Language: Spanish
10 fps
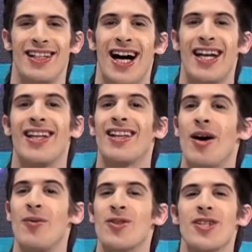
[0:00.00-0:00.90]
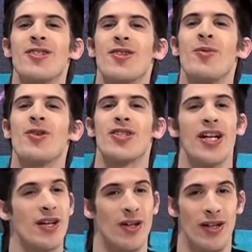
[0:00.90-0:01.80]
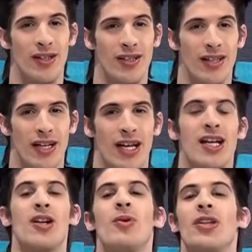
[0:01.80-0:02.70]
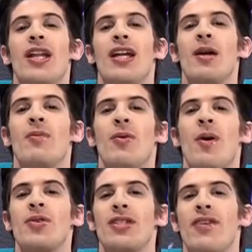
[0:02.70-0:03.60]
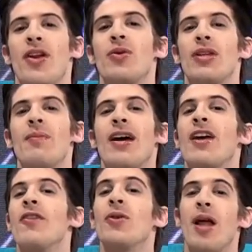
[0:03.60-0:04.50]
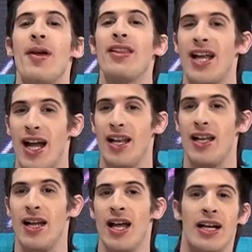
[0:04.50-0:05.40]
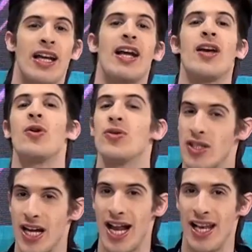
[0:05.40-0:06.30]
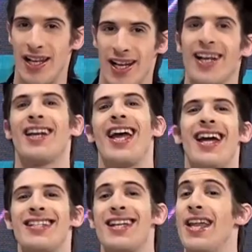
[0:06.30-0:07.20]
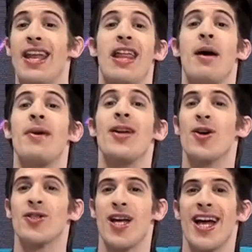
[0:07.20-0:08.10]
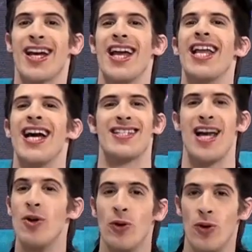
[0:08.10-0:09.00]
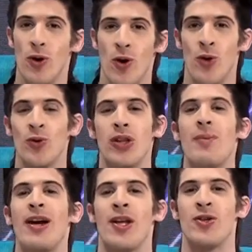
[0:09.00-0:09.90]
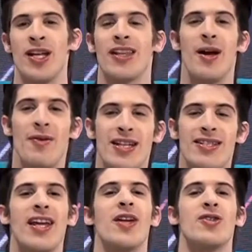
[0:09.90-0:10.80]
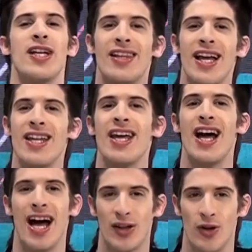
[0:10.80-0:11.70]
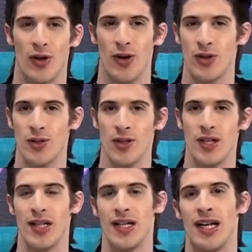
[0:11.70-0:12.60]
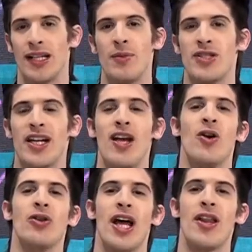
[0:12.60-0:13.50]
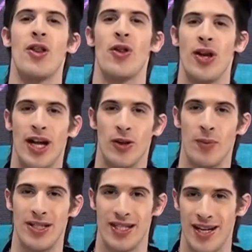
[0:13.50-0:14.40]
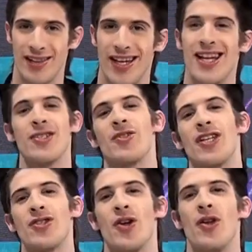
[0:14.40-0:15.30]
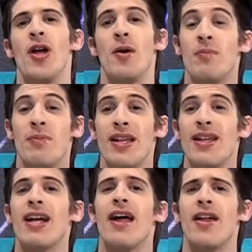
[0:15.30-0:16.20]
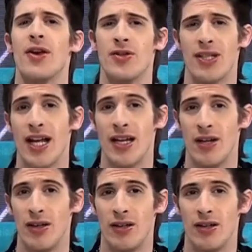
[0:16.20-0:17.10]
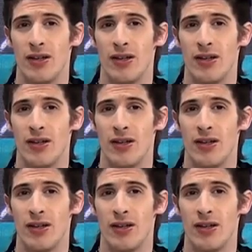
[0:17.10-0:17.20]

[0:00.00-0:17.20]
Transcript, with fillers: Aquí estamos en Somos Seco y como te dijimos, vamos a hablar de un tema que es fundamental, que es crucial, que es nada menos que la salud. Un tema que nos atraviesa y que nos atañe a todos. Estamos aquí con Dardo Dorato, presidente de la Asociación Médica de Rosario,